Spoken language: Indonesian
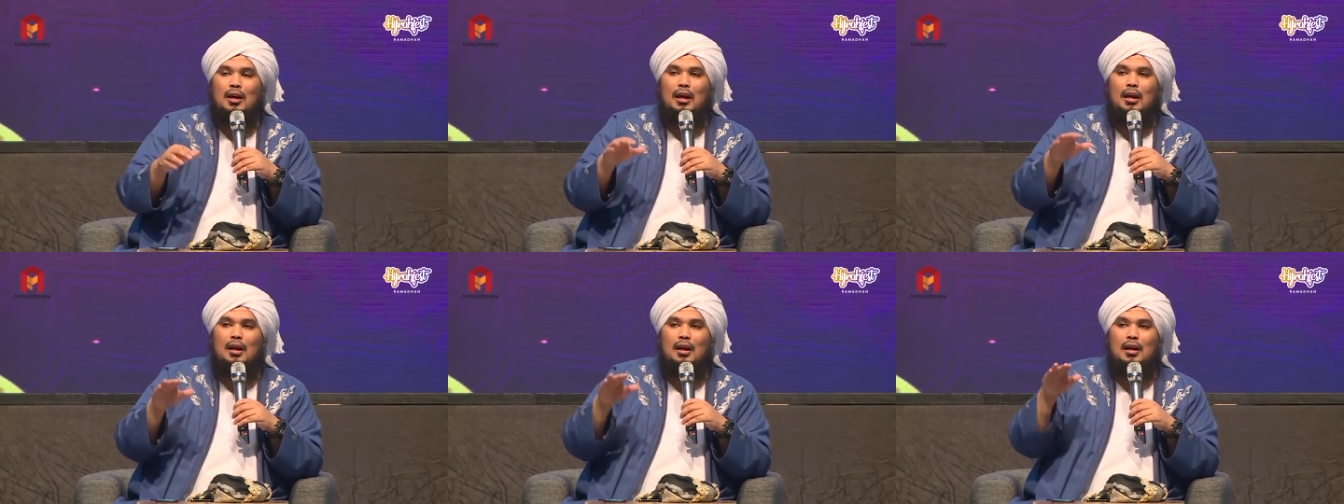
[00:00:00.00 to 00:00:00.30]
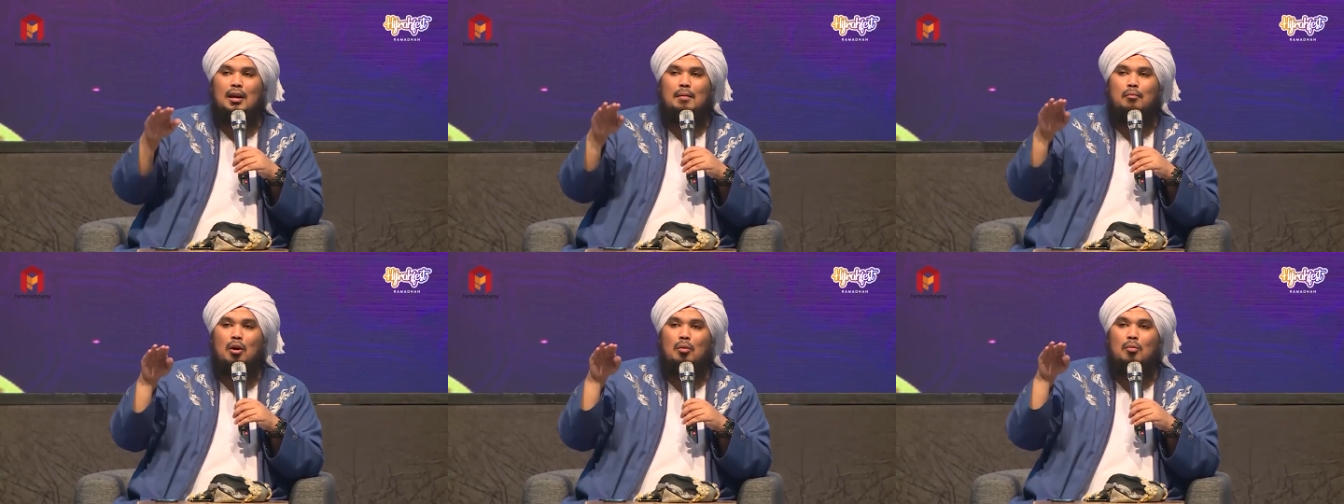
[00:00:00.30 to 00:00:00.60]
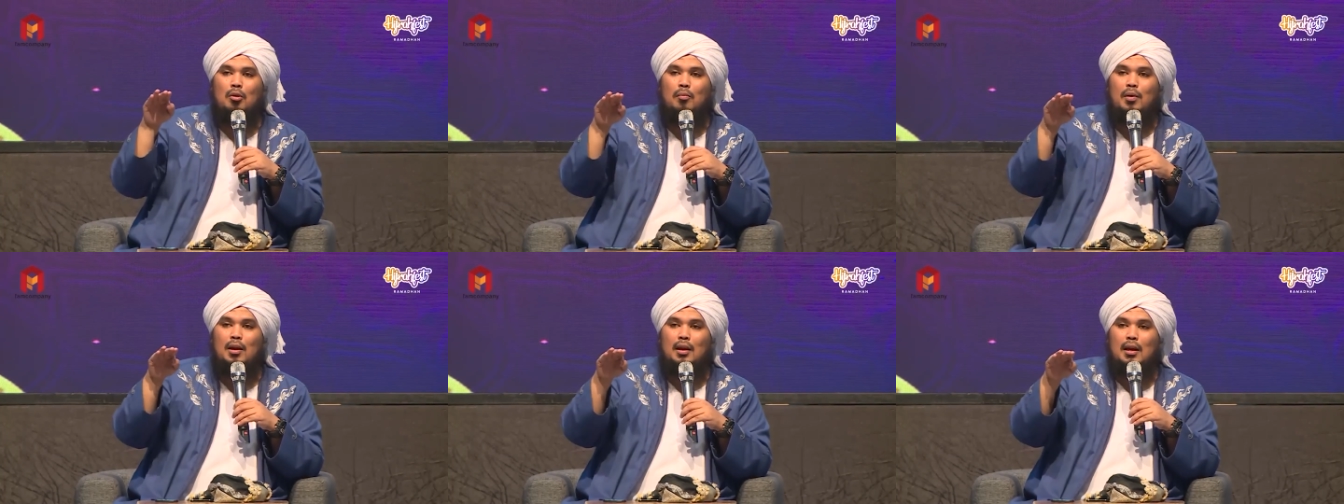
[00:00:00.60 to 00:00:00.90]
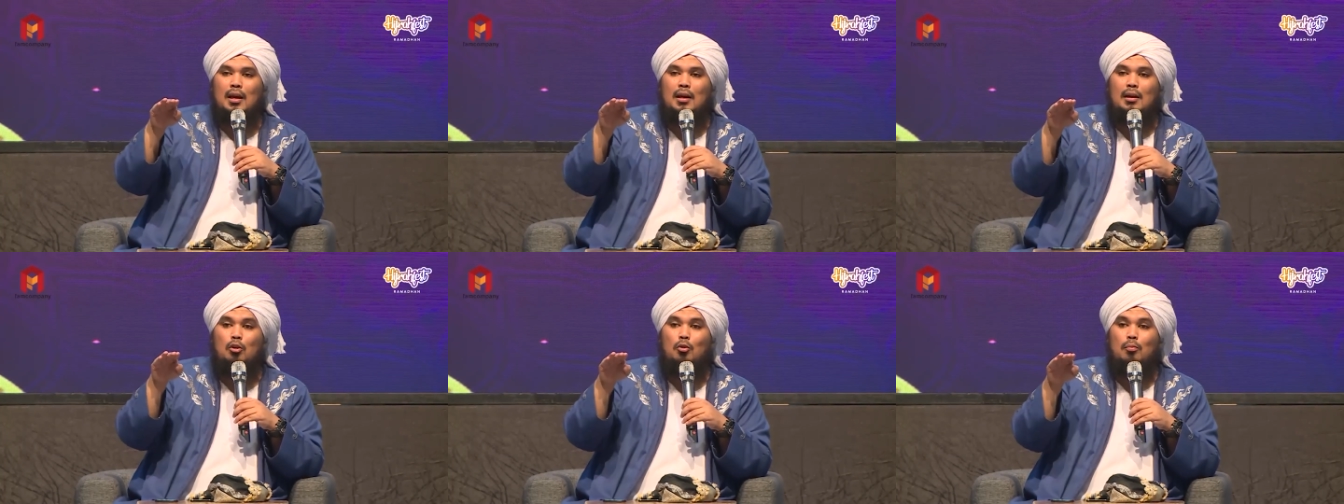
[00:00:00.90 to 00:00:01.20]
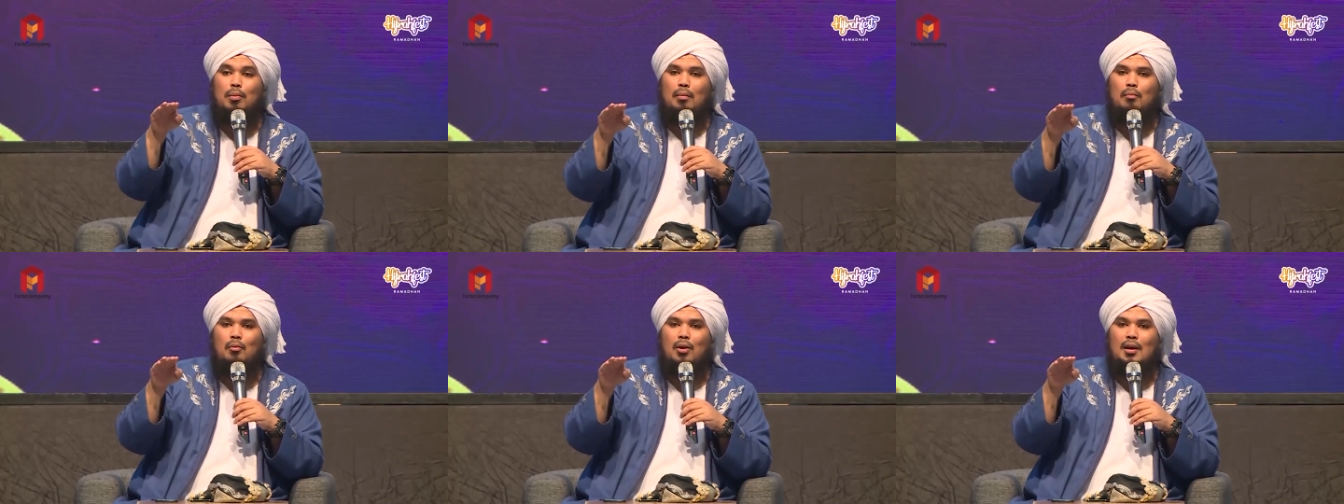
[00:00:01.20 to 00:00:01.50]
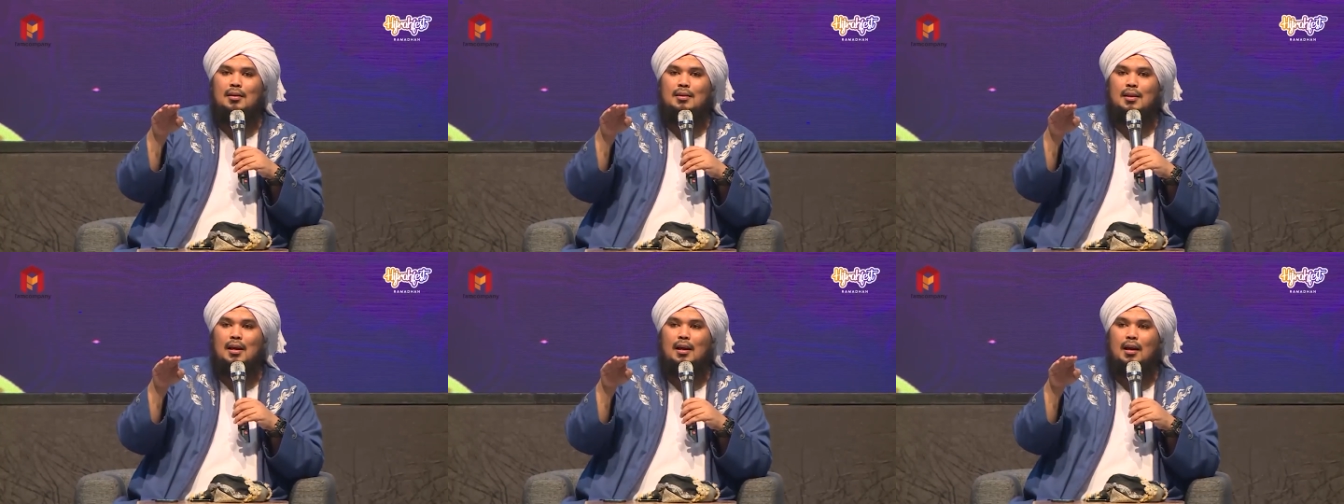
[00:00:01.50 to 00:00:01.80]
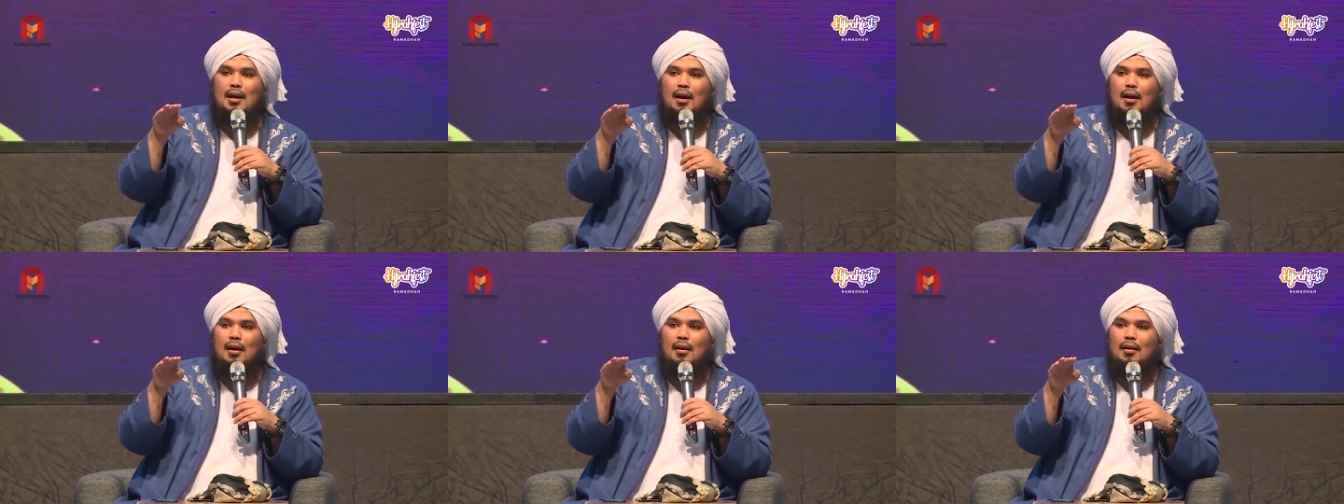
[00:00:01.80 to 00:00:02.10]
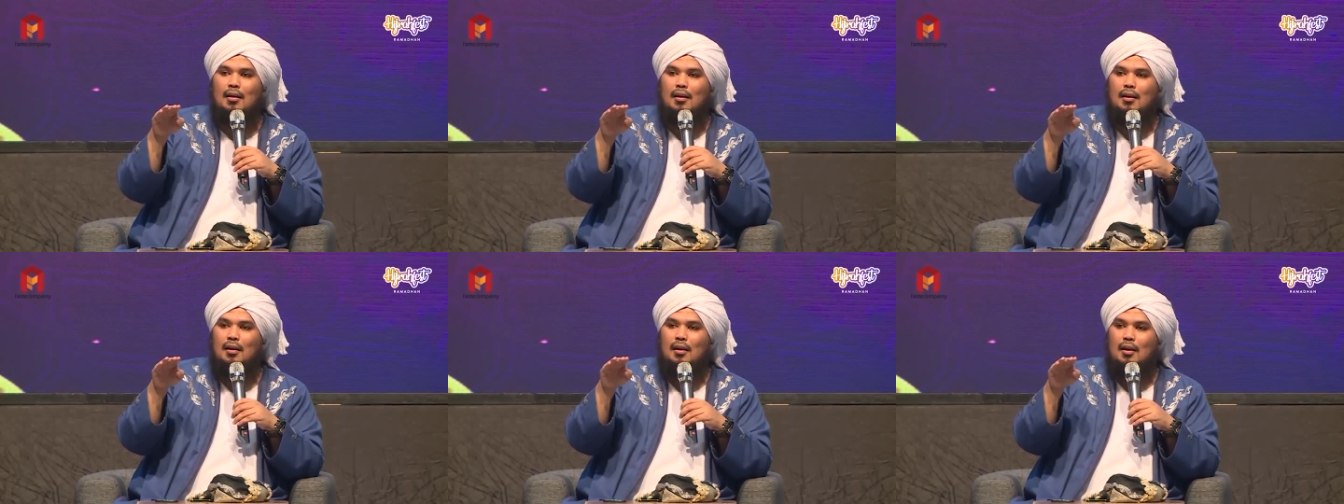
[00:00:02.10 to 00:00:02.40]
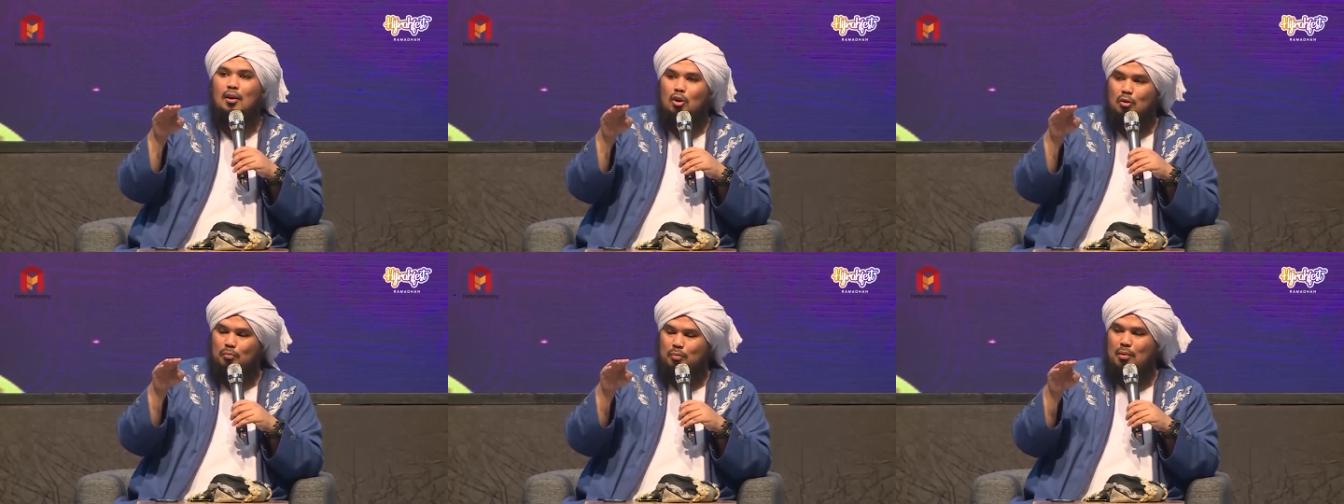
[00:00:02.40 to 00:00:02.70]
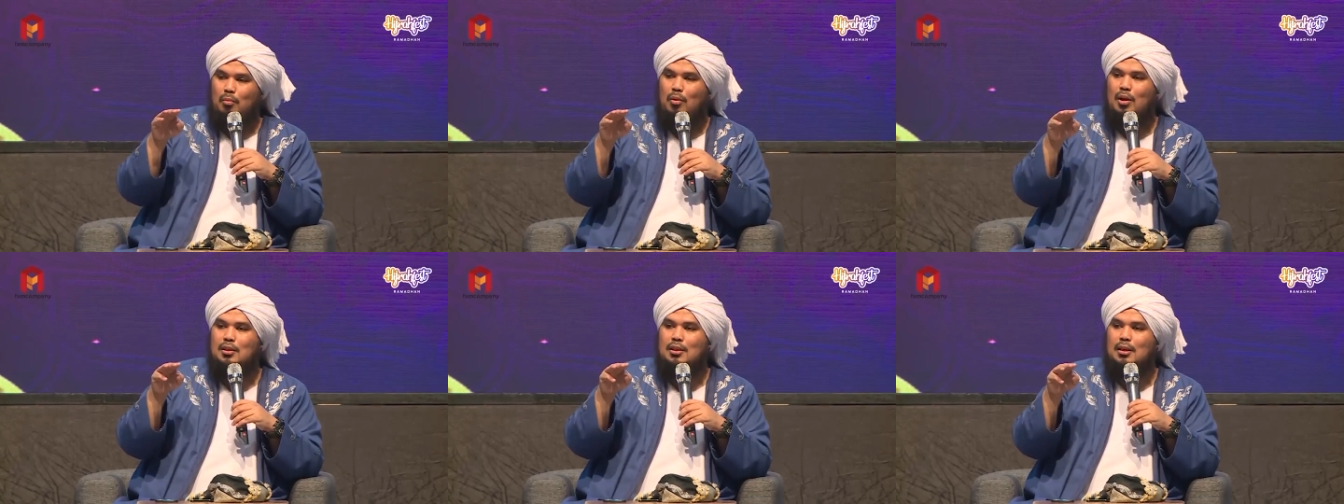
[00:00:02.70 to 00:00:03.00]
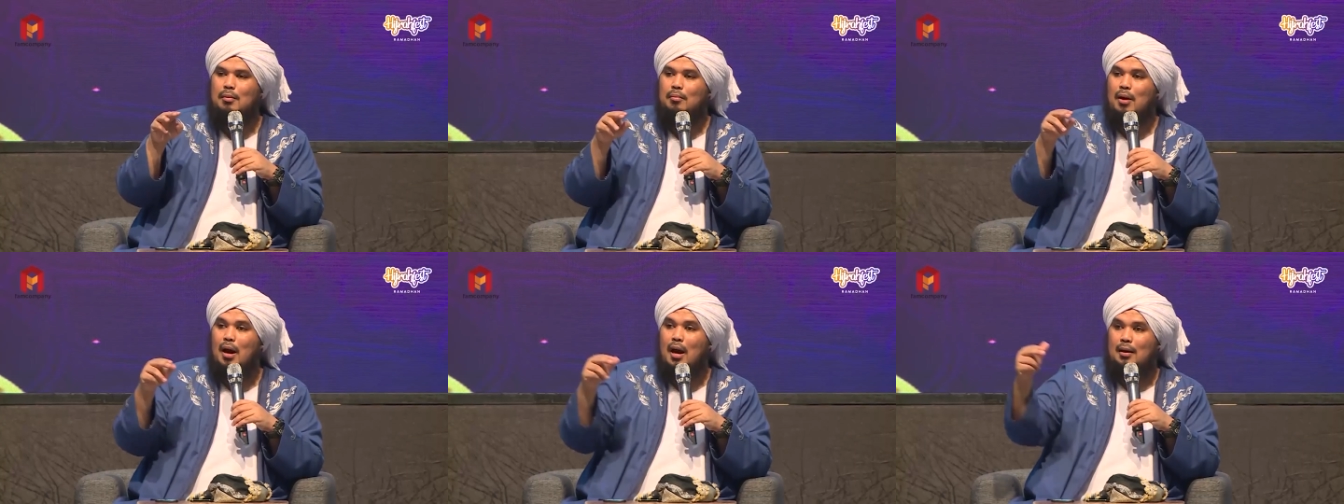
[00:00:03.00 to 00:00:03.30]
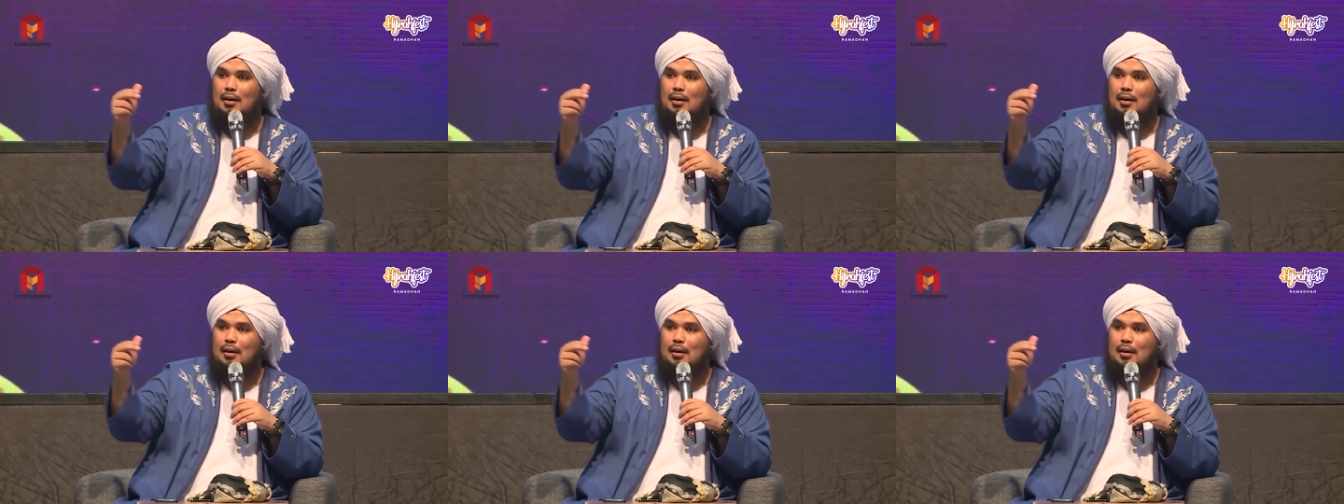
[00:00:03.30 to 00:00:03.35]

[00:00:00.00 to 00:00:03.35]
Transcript: kadang-kadang bawa mobil kan, lupa bawa STNK, lupa bawa SIM.